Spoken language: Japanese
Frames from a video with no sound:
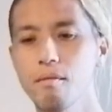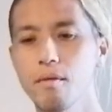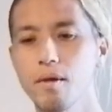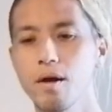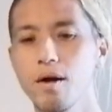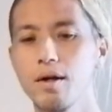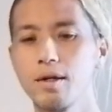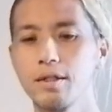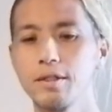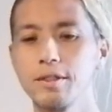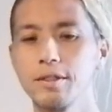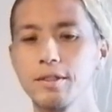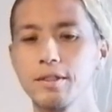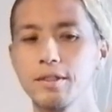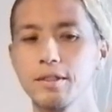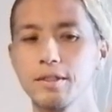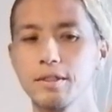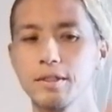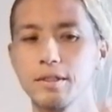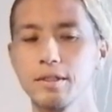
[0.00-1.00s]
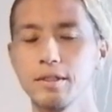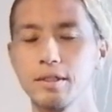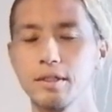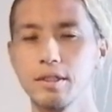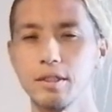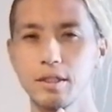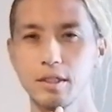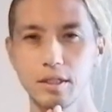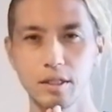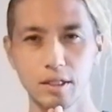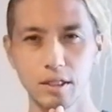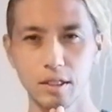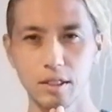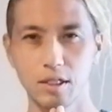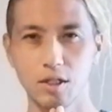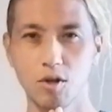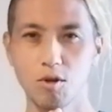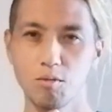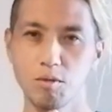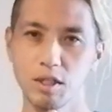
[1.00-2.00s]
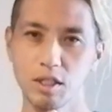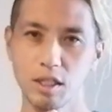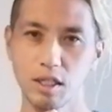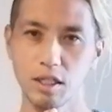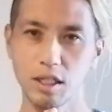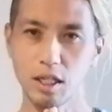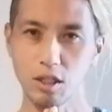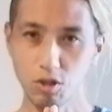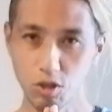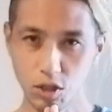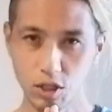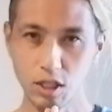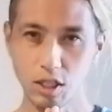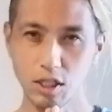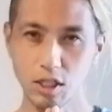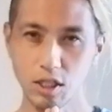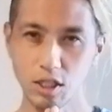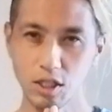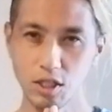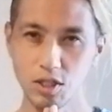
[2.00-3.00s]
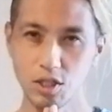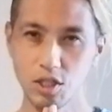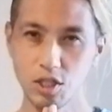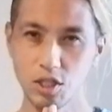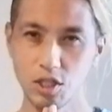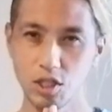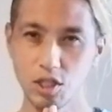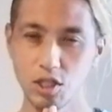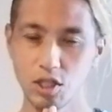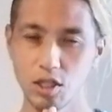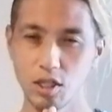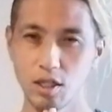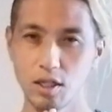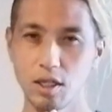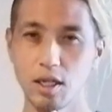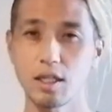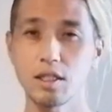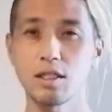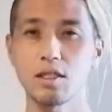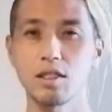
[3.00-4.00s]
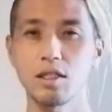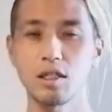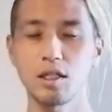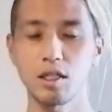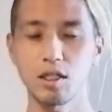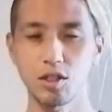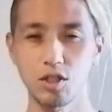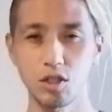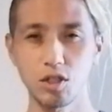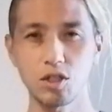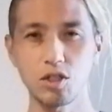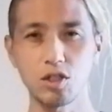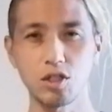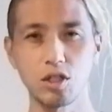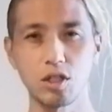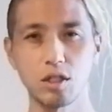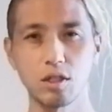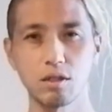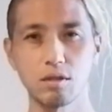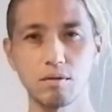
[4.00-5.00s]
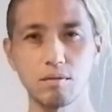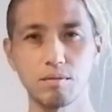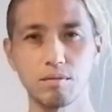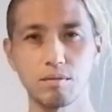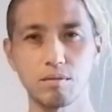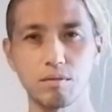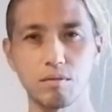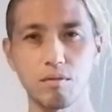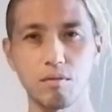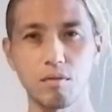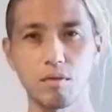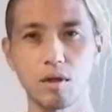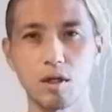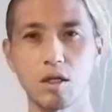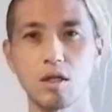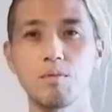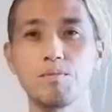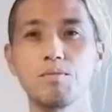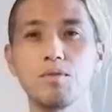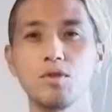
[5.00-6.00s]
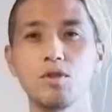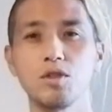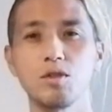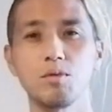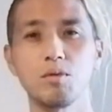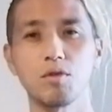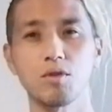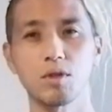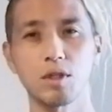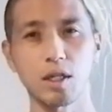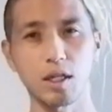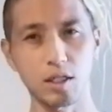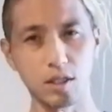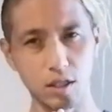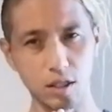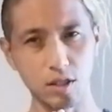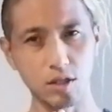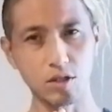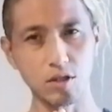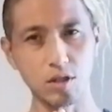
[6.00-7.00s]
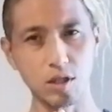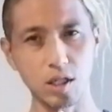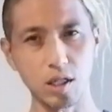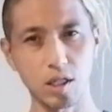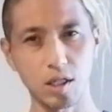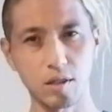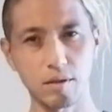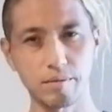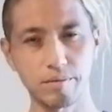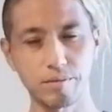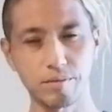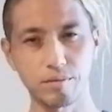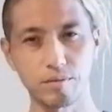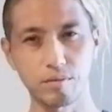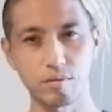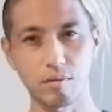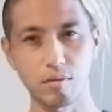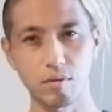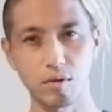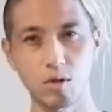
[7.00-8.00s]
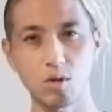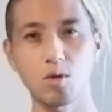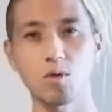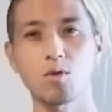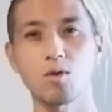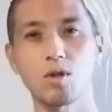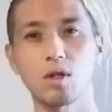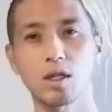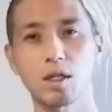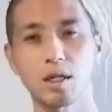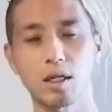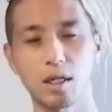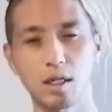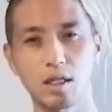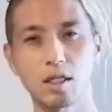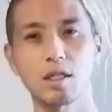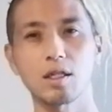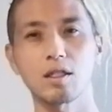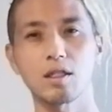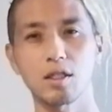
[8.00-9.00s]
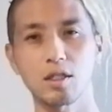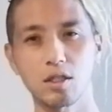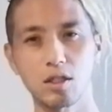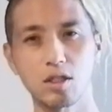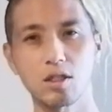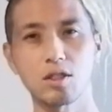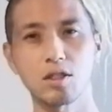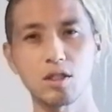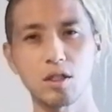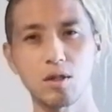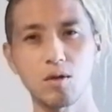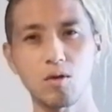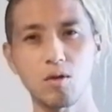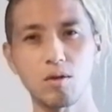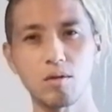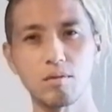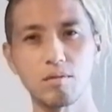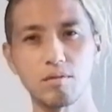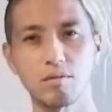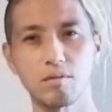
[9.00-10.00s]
今日皆さん、楽しい一日、安全な一日、1分1秒大切に。残り限られた人生を